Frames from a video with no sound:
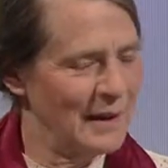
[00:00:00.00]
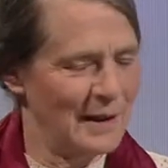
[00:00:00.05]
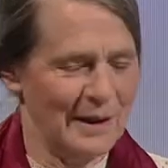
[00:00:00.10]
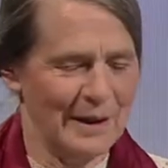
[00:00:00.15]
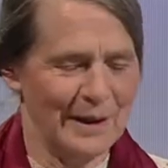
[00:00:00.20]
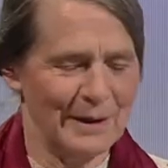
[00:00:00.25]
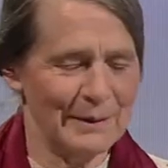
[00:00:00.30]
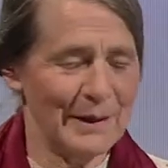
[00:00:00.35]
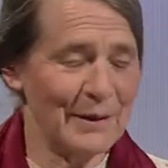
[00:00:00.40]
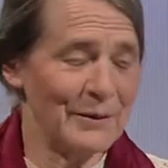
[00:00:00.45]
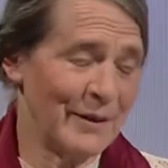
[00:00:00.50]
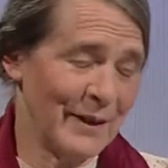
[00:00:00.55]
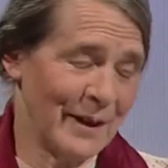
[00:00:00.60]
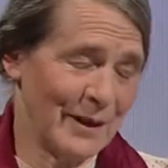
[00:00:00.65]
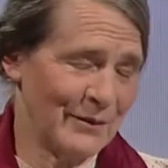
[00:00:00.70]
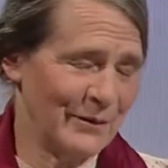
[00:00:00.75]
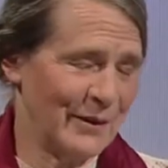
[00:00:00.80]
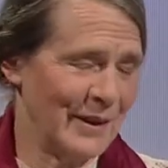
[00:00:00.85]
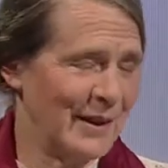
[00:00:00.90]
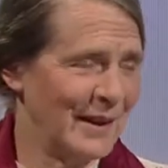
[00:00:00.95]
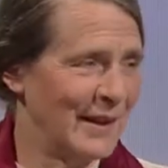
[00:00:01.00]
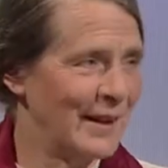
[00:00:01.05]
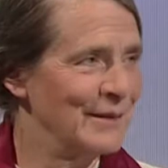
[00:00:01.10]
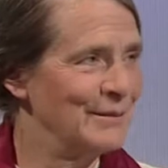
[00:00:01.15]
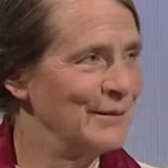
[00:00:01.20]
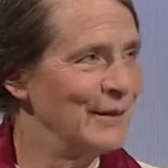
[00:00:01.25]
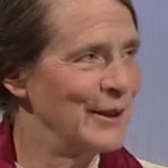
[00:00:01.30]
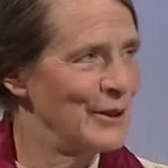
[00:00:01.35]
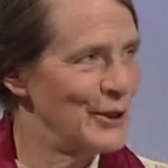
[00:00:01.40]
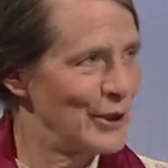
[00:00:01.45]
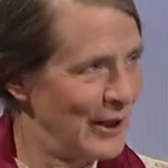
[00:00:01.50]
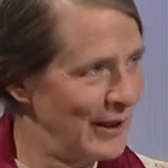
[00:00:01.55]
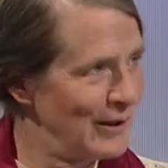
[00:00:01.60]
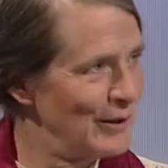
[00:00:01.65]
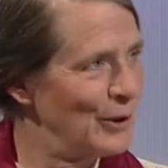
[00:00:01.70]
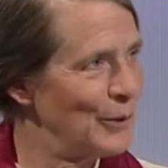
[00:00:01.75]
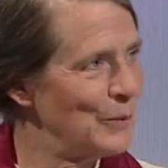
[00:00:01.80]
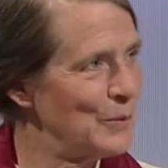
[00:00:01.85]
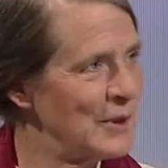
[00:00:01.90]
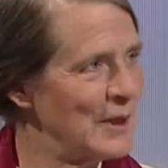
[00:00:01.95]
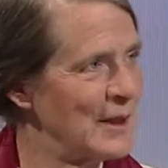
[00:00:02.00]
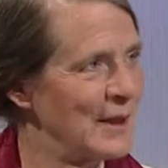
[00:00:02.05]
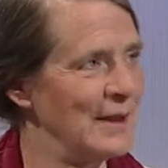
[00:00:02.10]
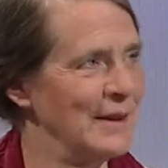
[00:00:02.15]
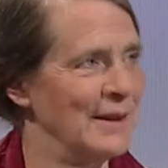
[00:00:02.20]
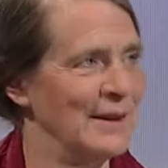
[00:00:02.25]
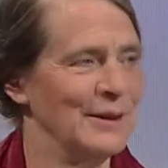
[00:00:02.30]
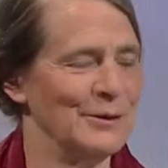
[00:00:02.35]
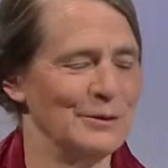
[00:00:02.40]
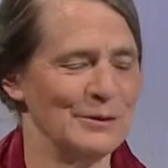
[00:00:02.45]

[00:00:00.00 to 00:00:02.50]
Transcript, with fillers: Aber er fährt wenig. Er steht hauptsächlich